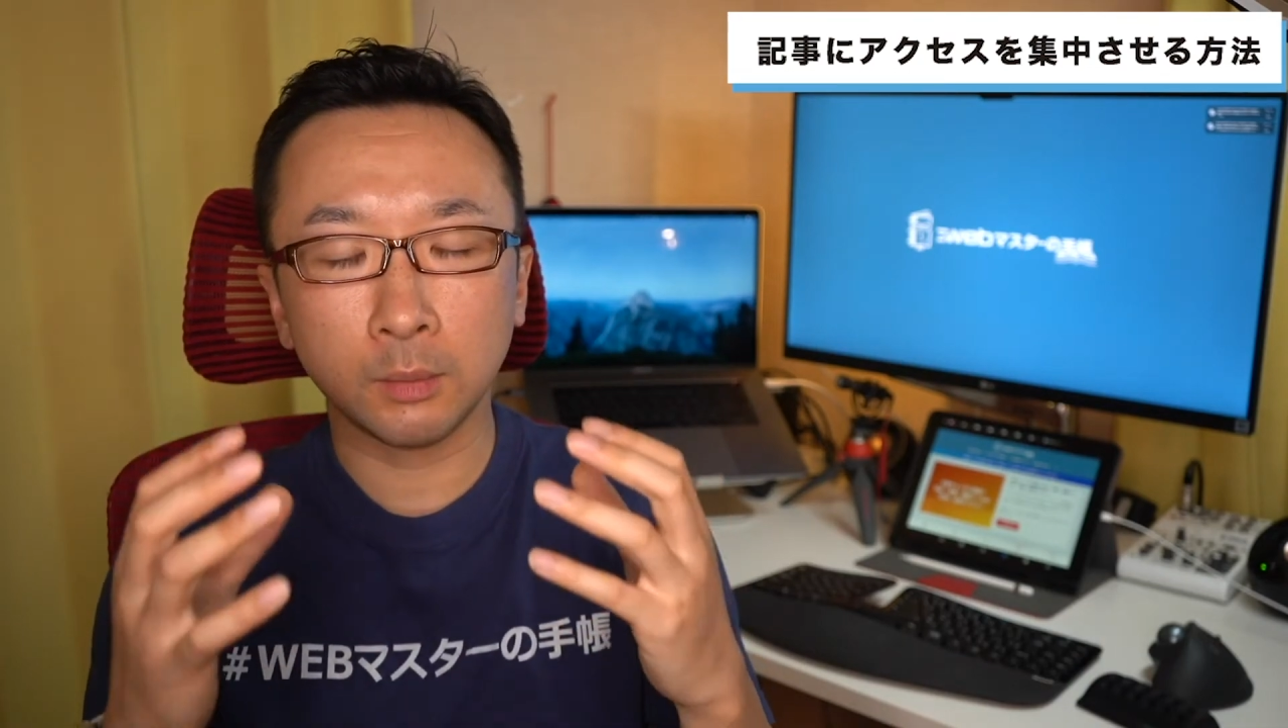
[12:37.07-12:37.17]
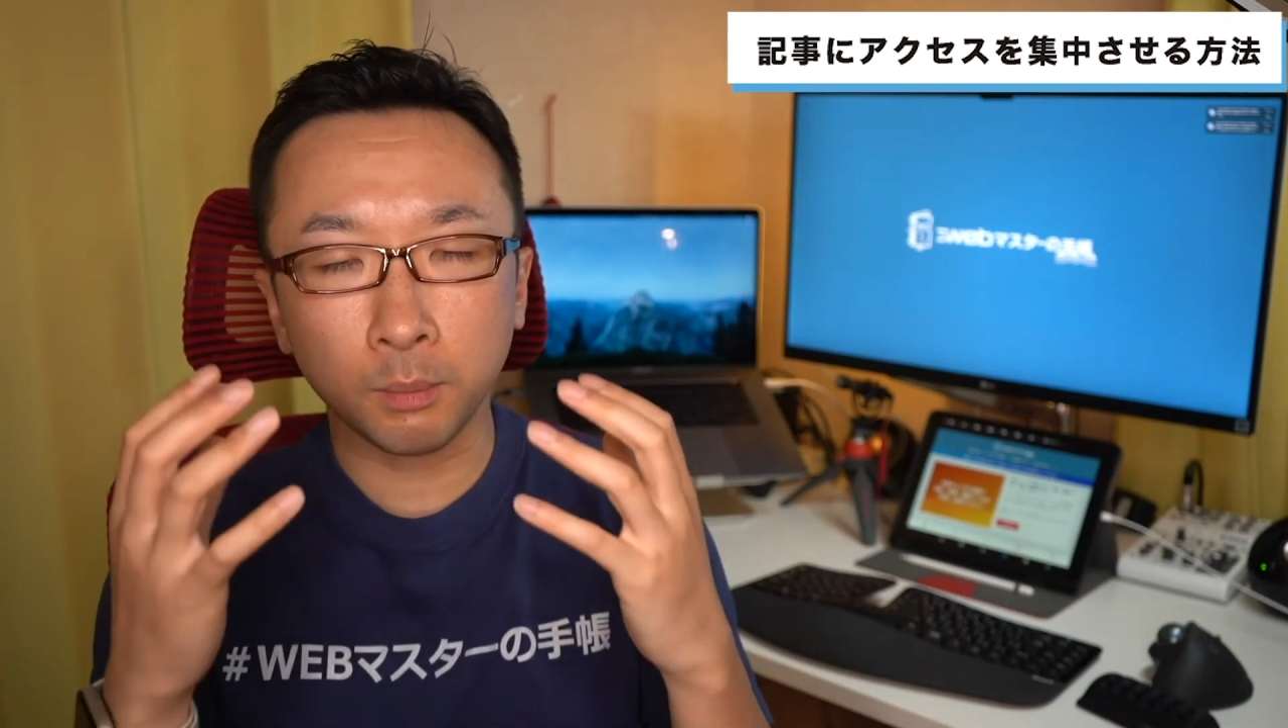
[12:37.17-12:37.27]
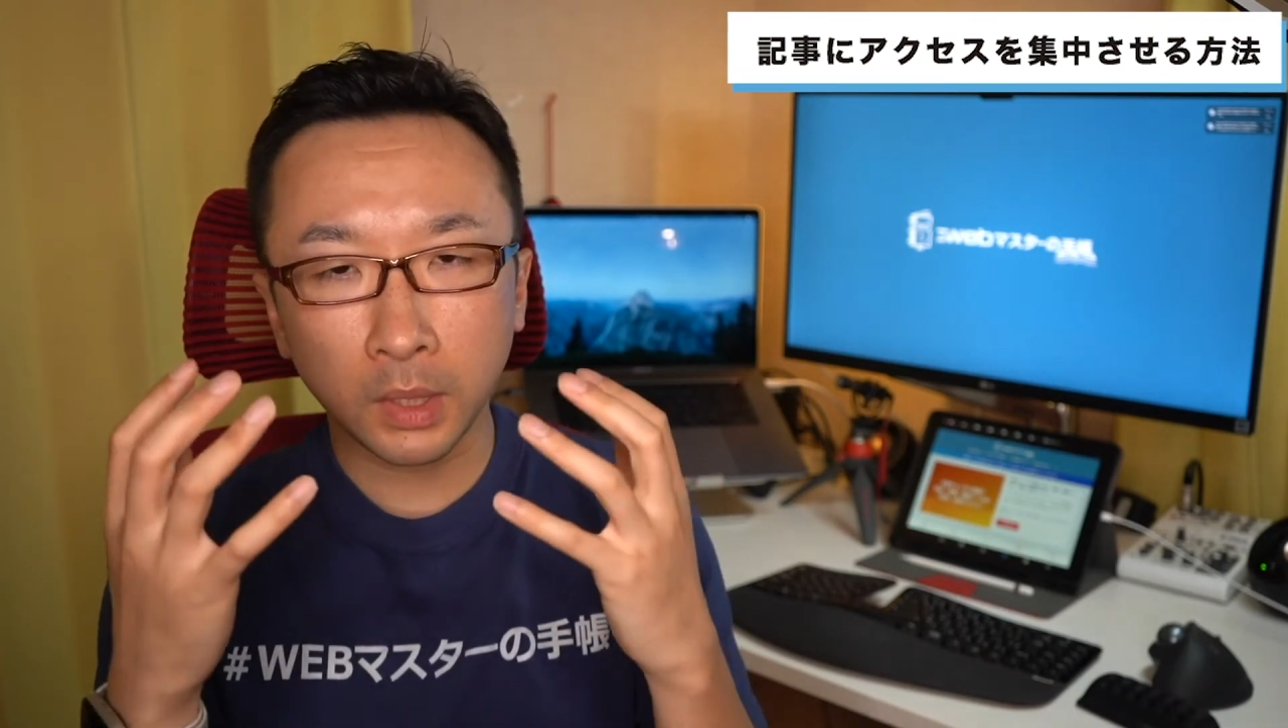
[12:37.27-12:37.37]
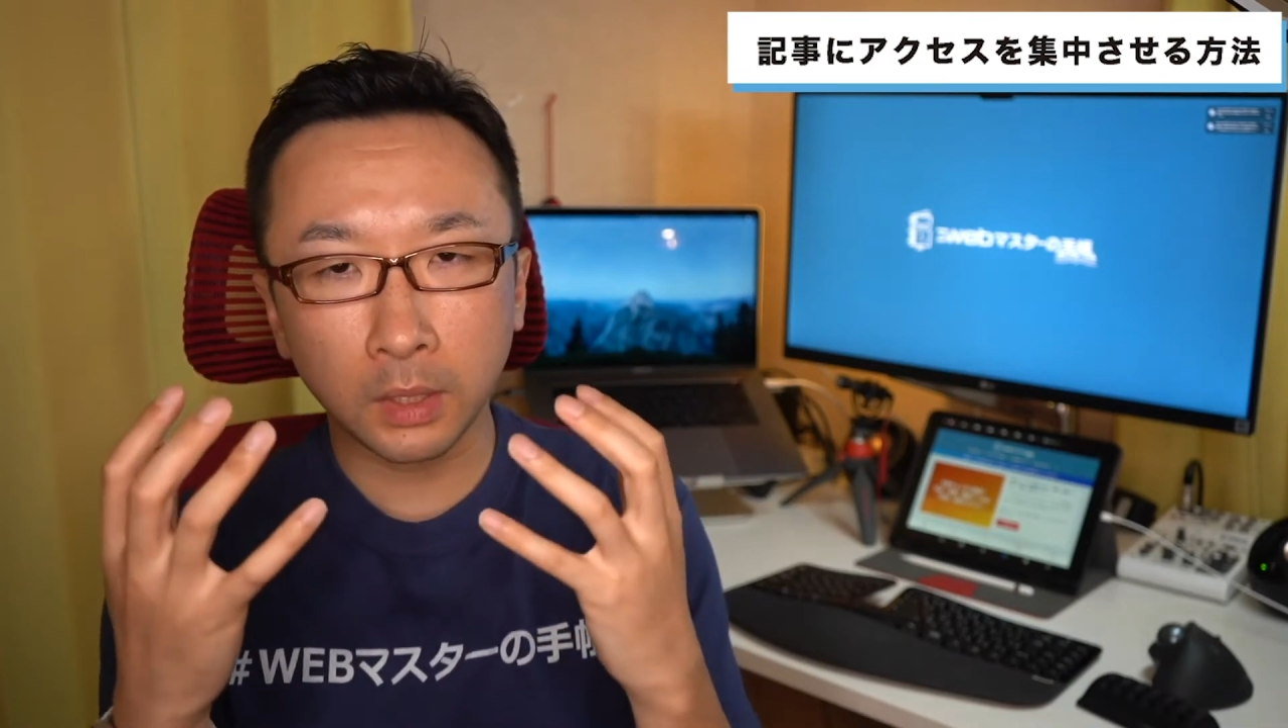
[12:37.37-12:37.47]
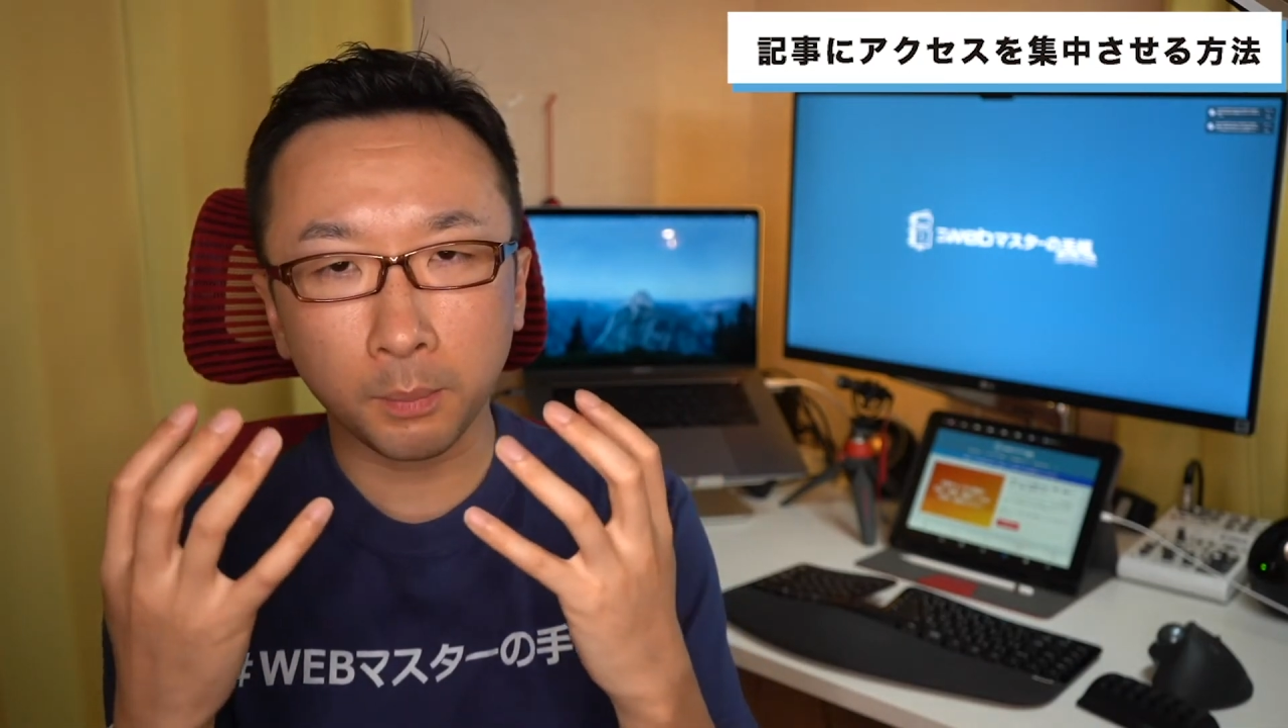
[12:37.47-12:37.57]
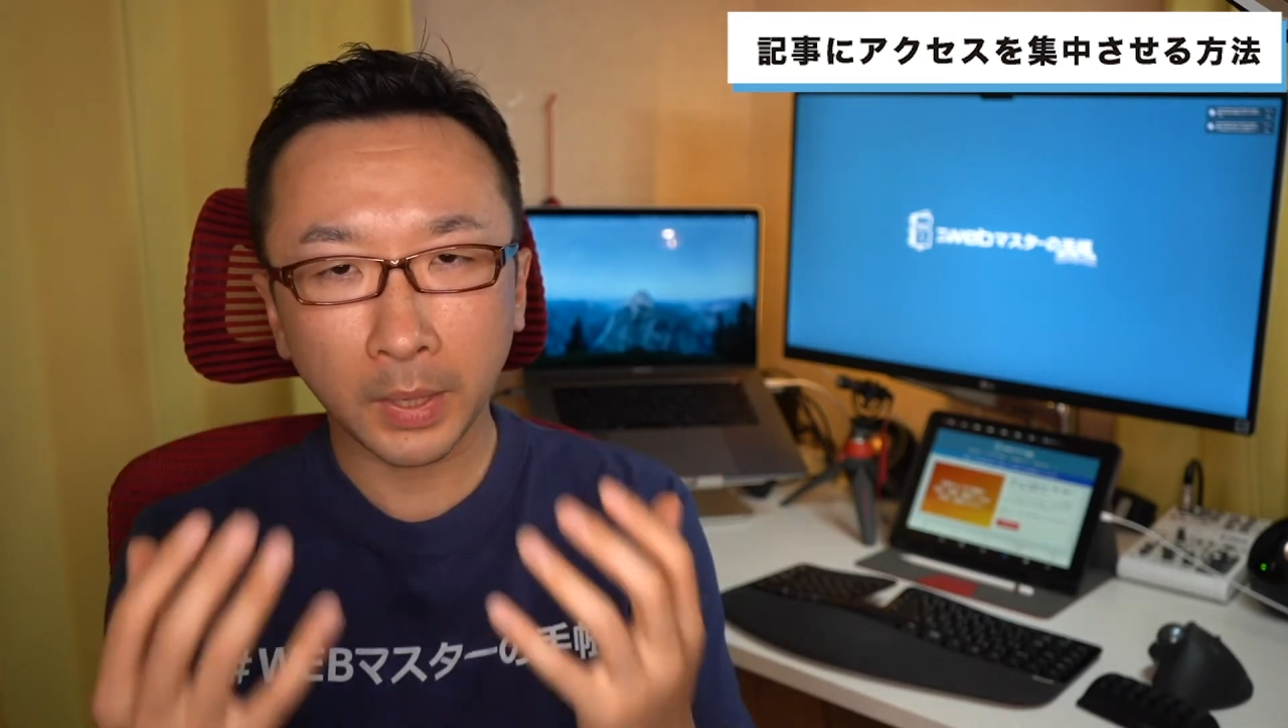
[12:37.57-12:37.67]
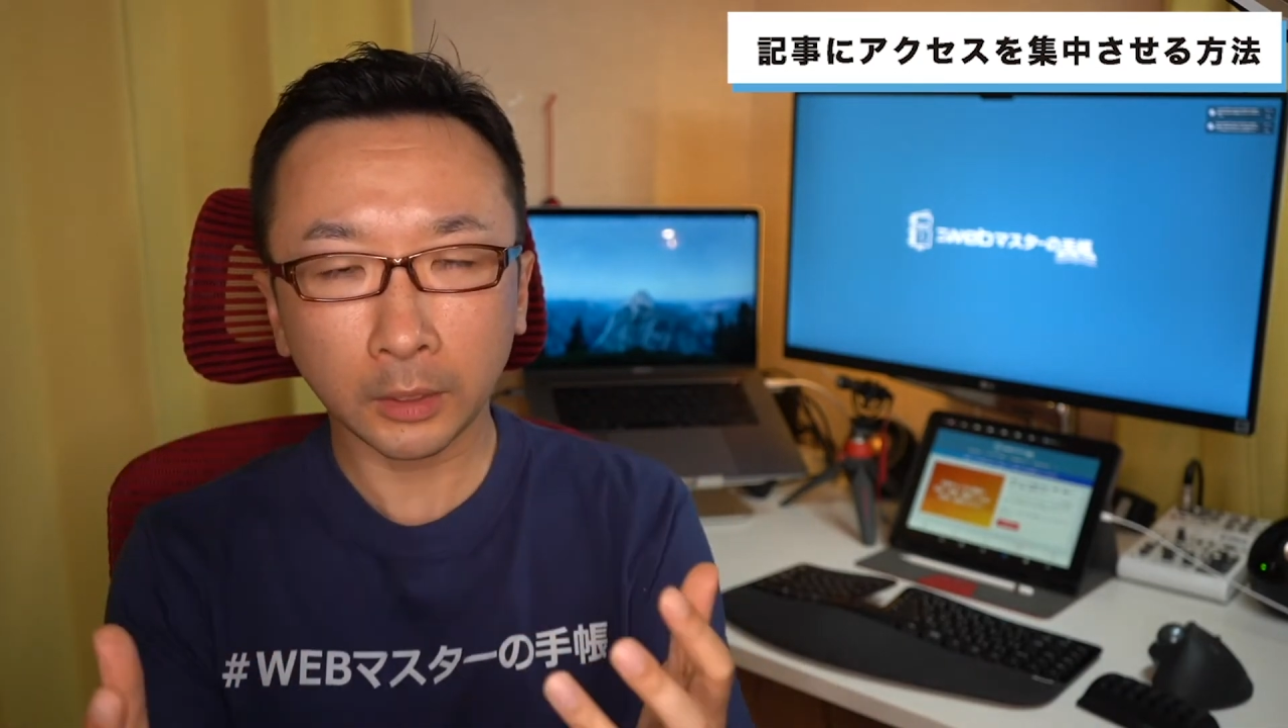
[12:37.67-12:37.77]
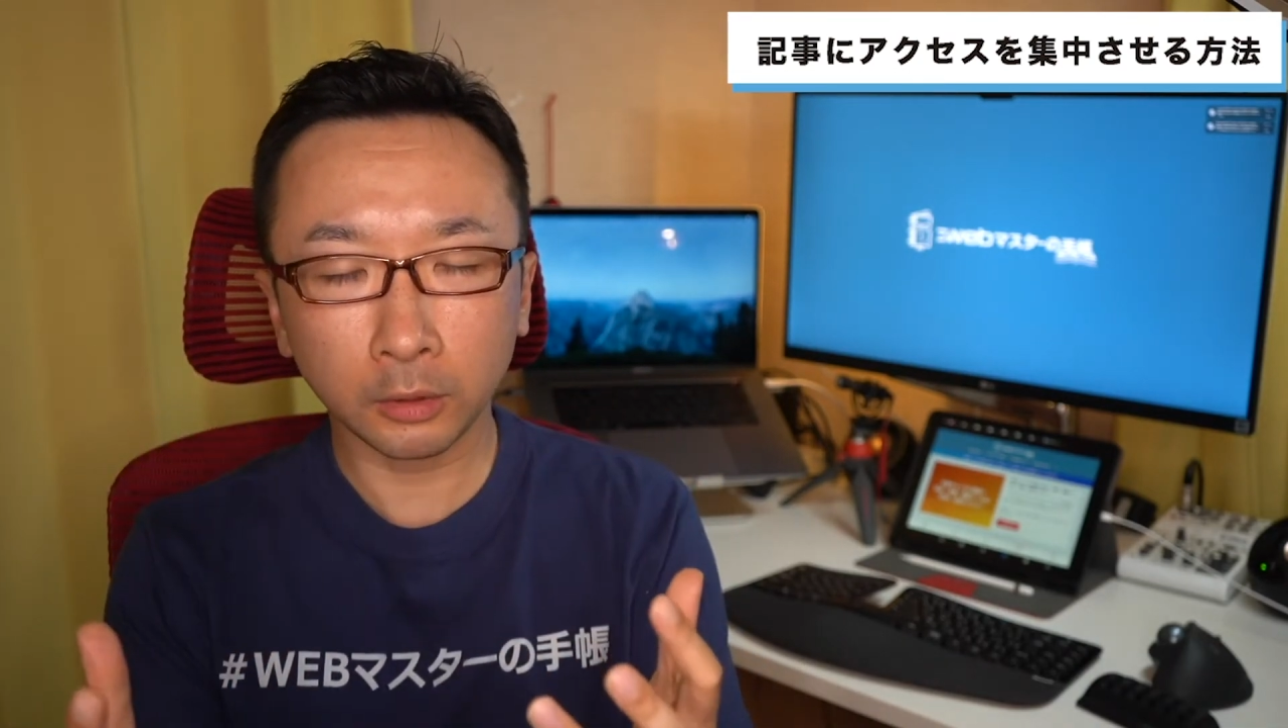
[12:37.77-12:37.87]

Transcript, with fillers: 目でパッ